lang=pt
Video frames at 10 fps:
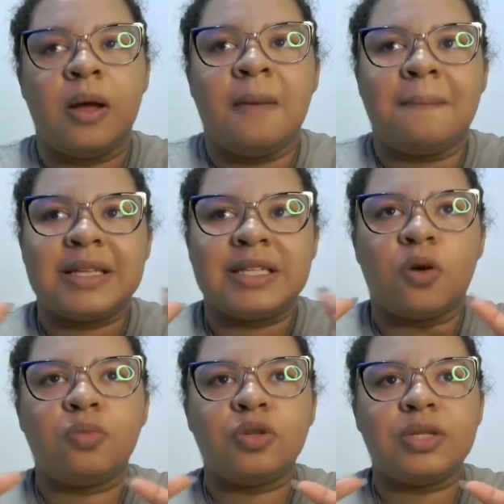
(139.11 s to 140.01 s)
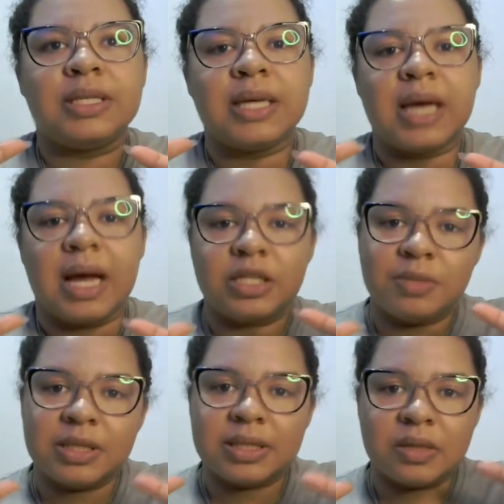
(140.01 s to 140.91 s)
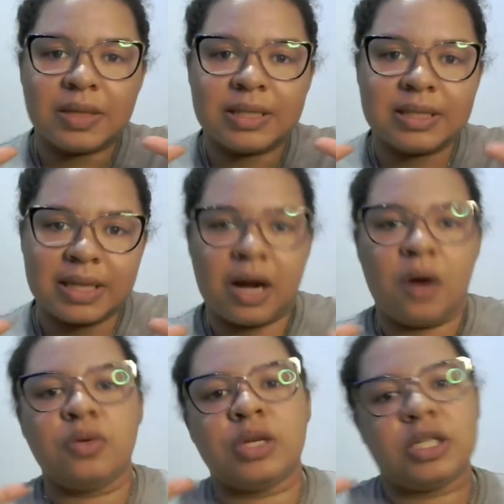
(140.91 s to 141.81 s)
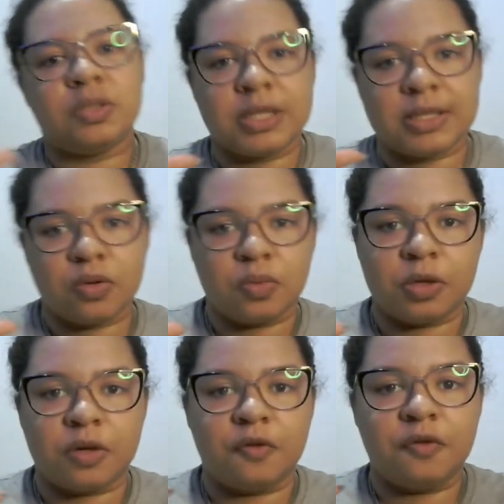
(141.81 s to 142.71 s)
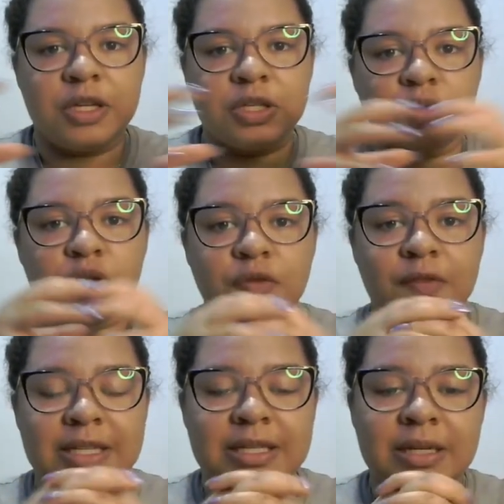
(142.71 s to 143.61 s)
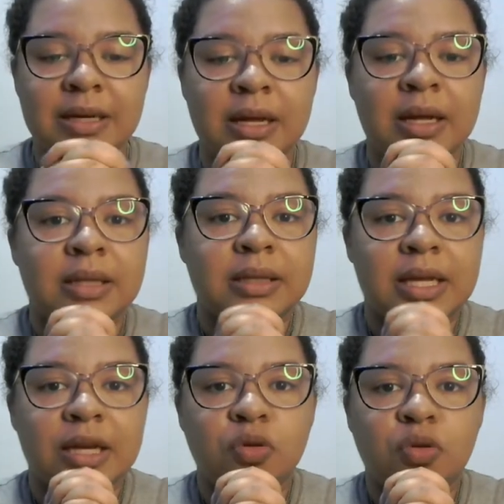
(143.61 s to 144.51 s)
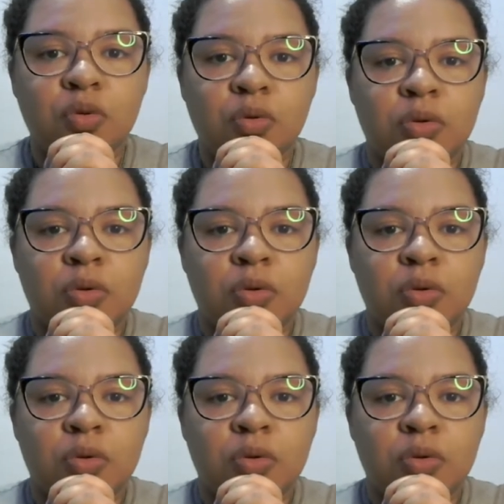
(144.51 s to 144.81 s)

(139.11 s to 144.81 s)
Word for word: mas é como se a dimensão astral e a dimensão do plano físico tivessem dentro